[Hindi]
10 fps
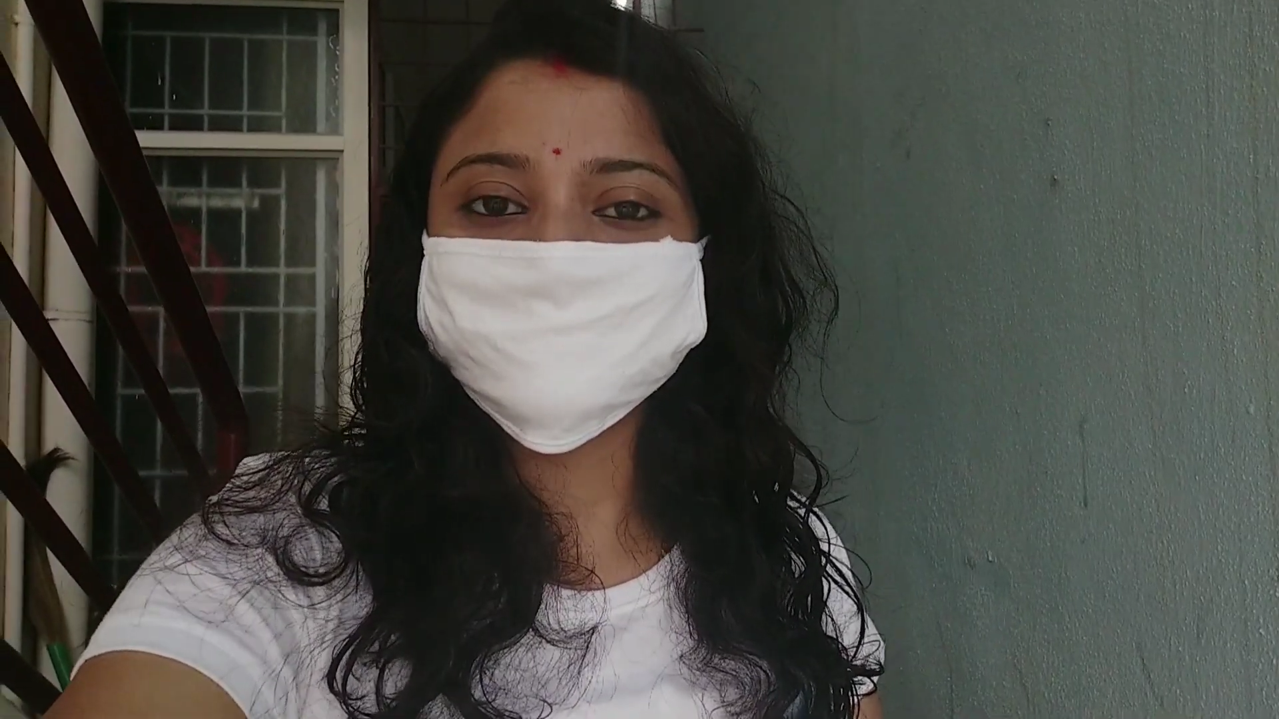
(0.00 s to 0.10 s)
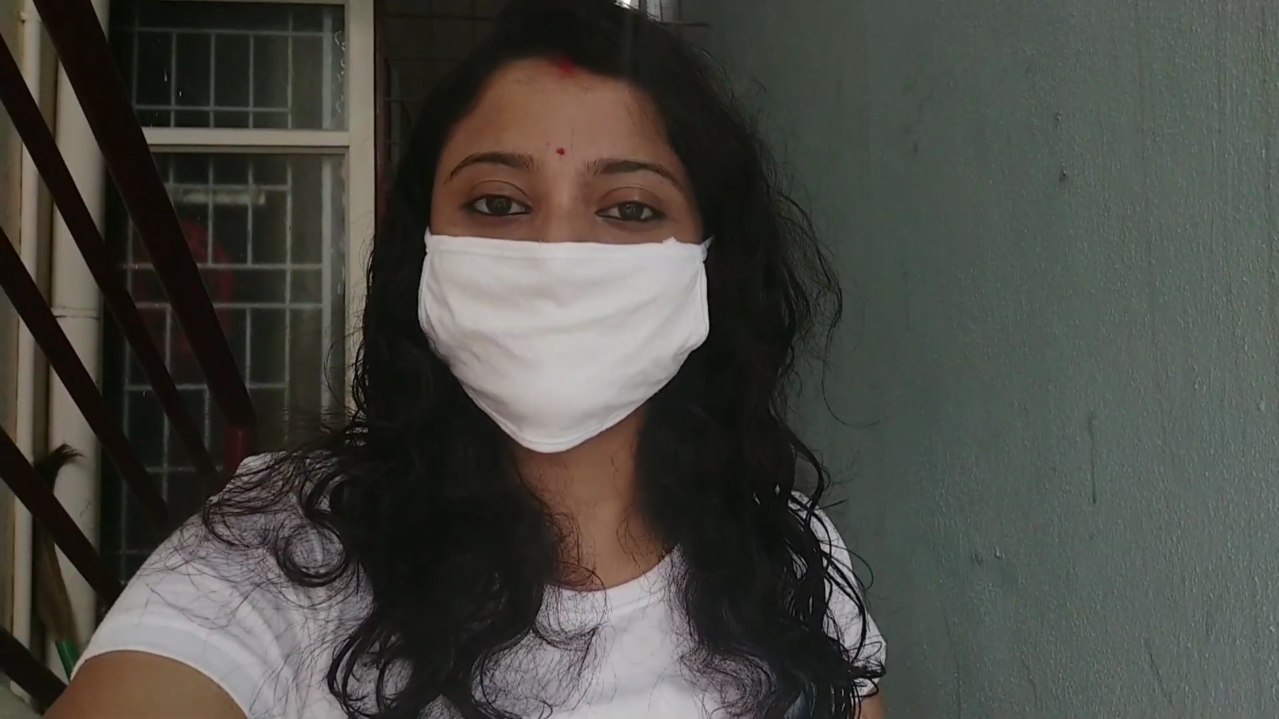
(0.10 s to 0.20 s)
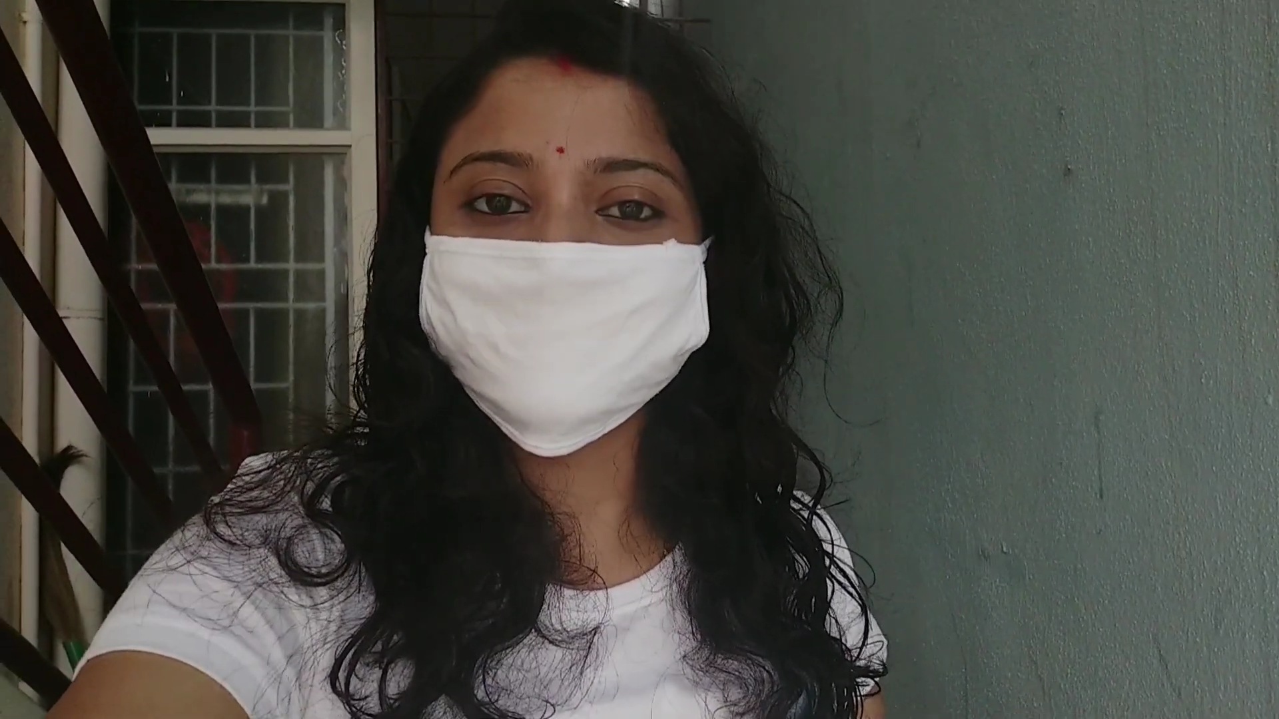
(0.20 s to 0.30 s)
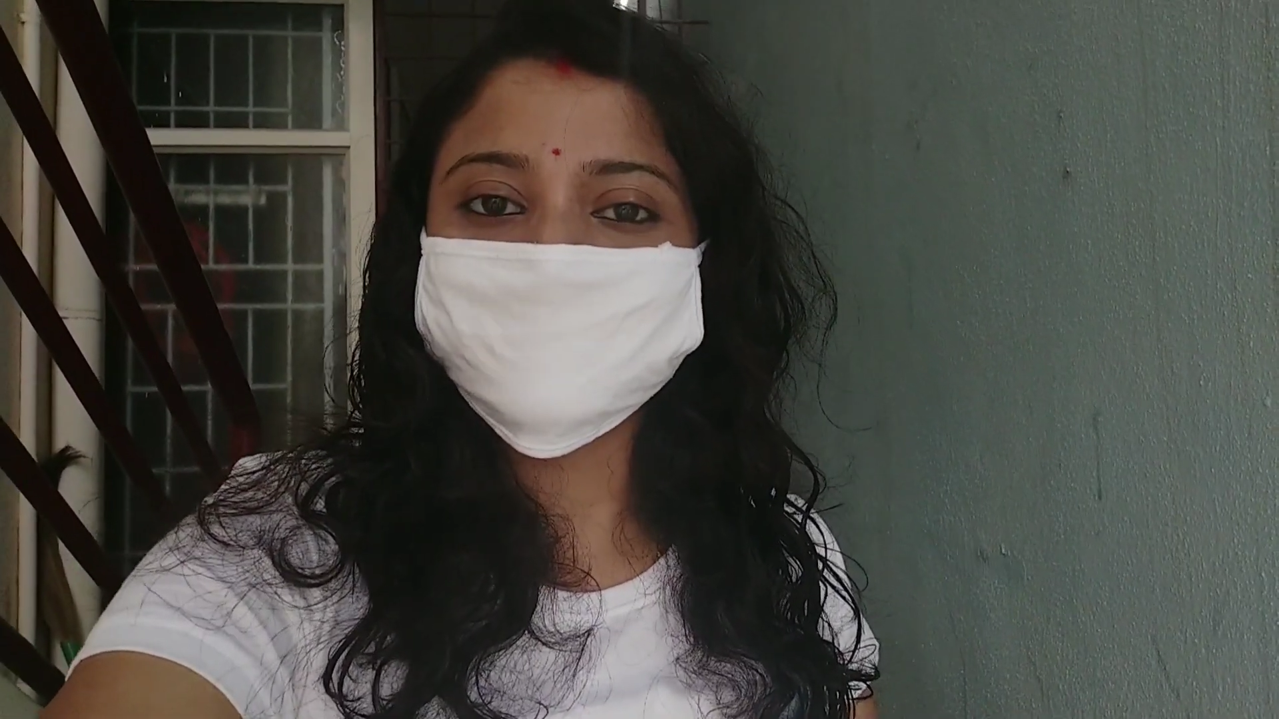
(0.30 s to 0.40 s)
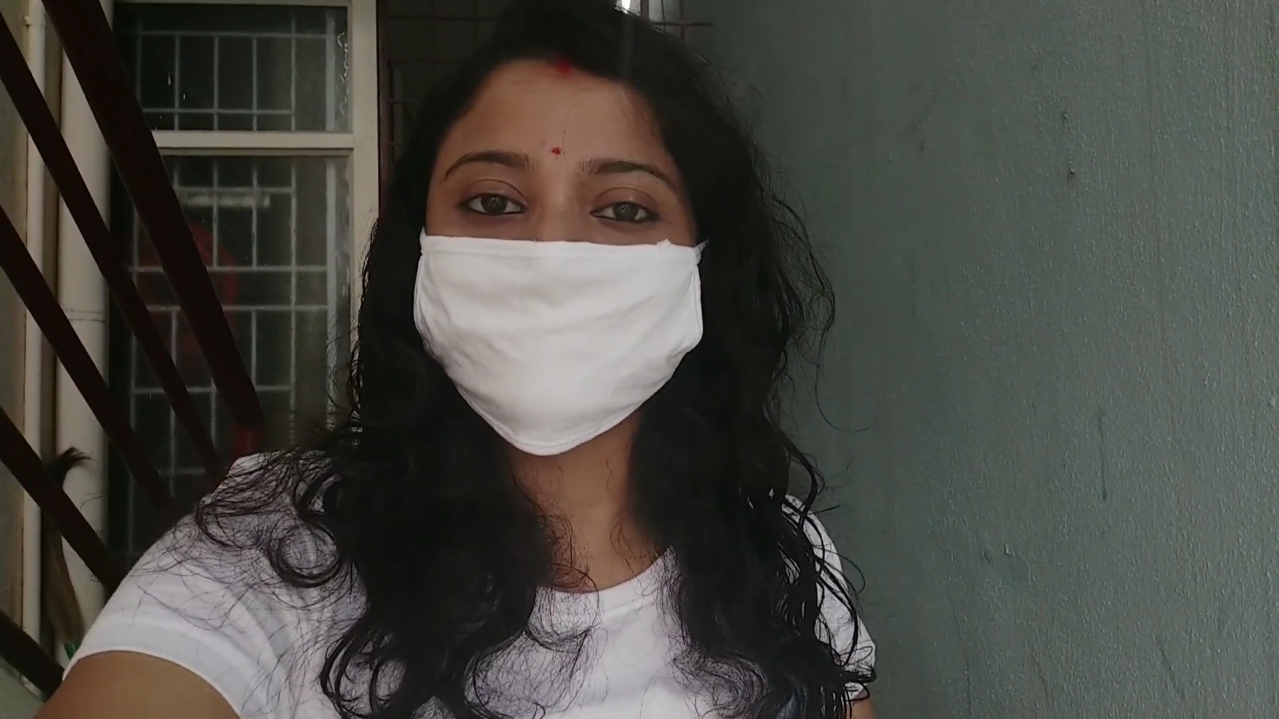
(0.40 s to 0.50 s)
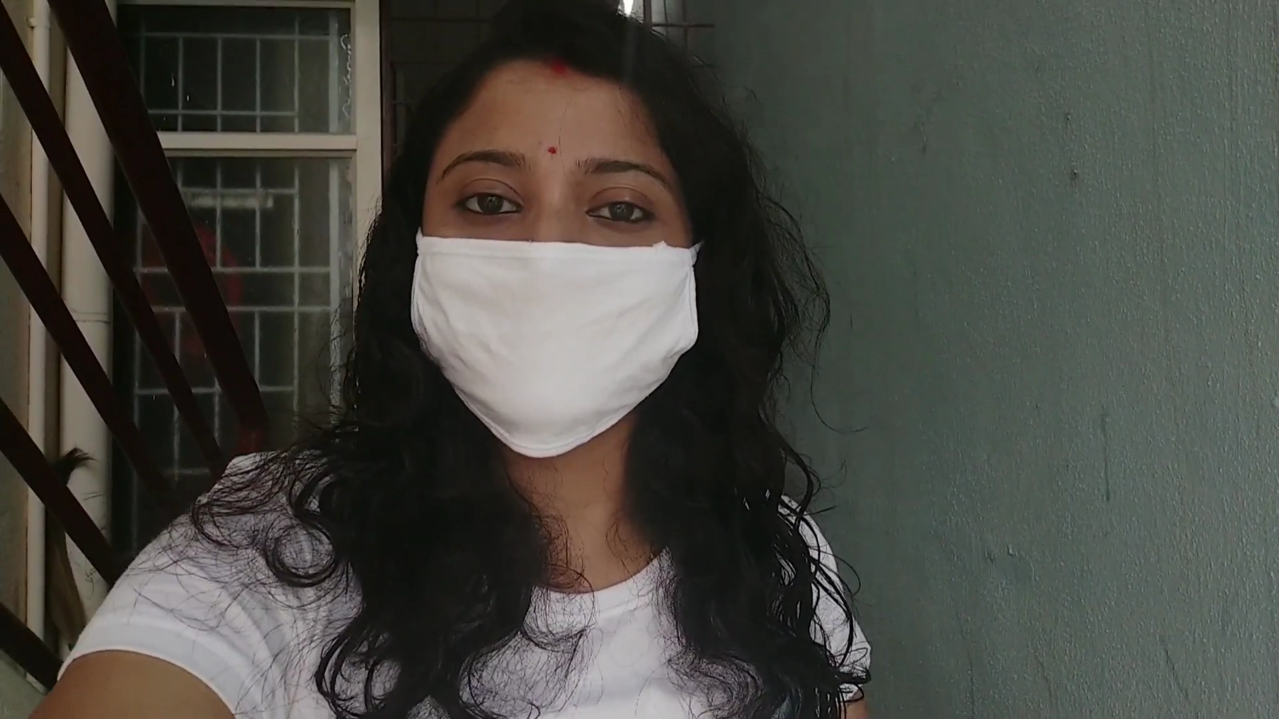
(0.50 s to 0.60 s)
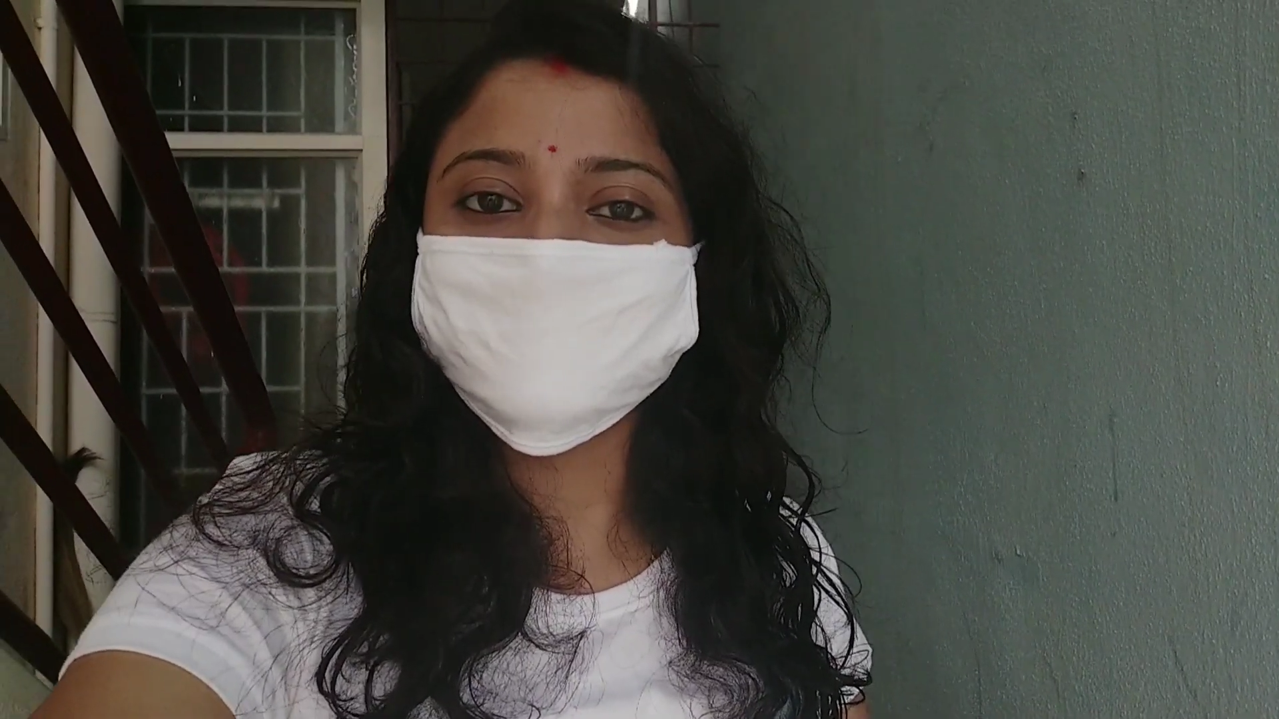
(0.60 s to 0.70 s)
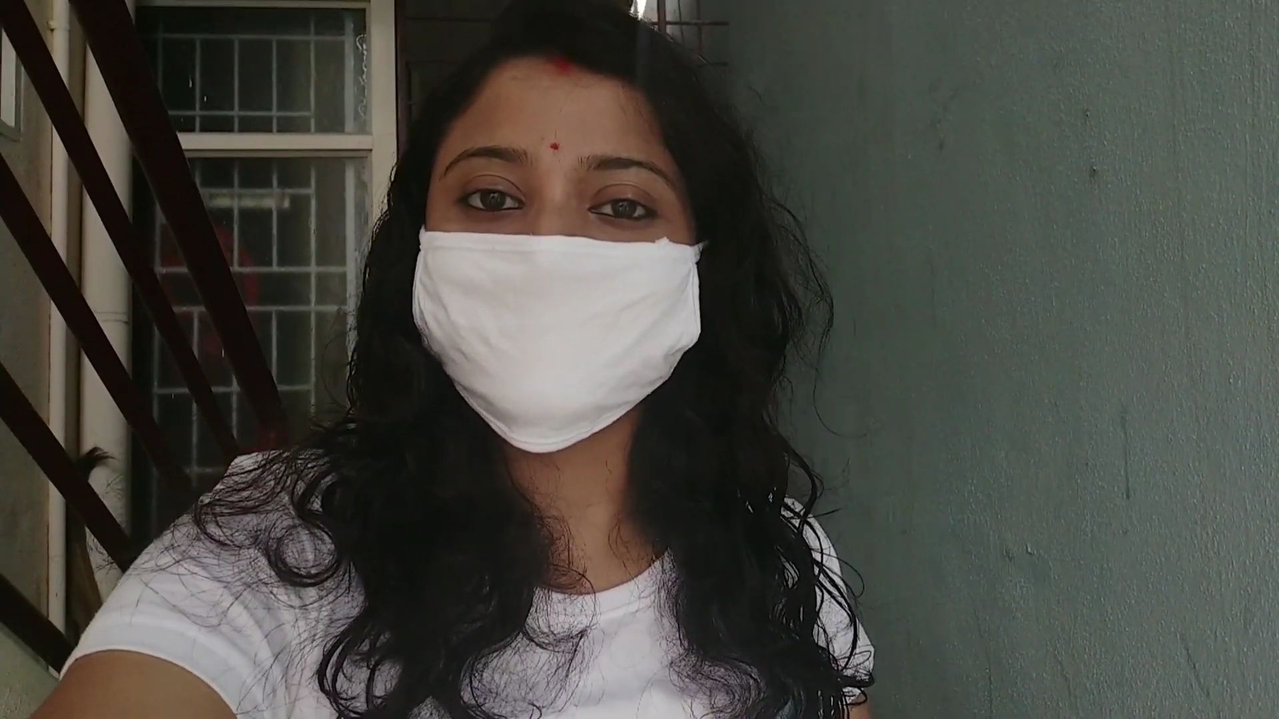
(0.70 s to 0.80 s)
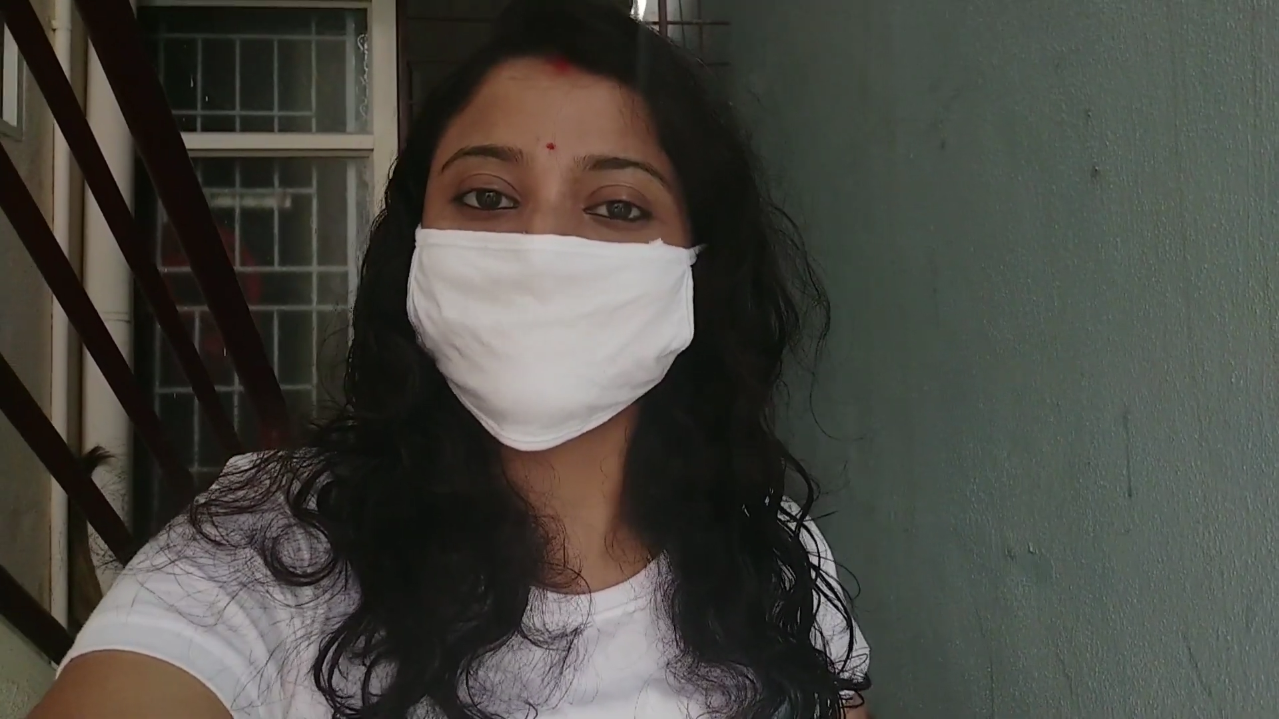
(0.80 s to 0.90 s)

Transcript: जो मैंने पहले